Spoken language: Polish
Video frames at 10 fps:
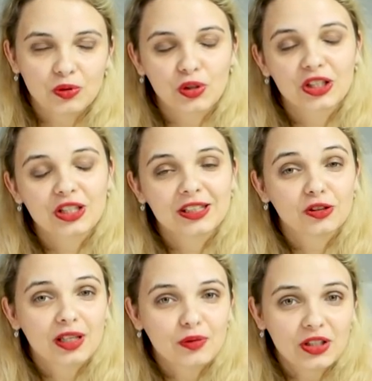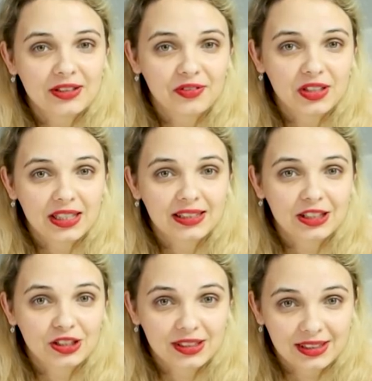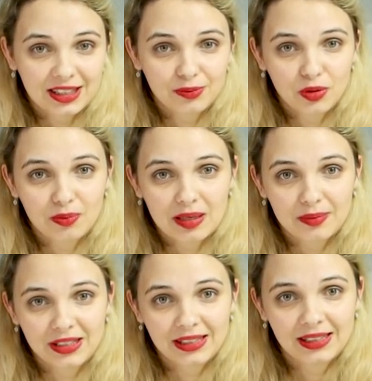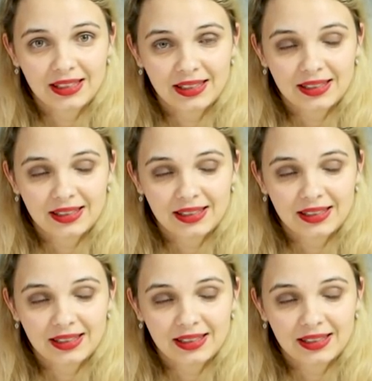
których często nam się nawet nie chce czytać, bo mamy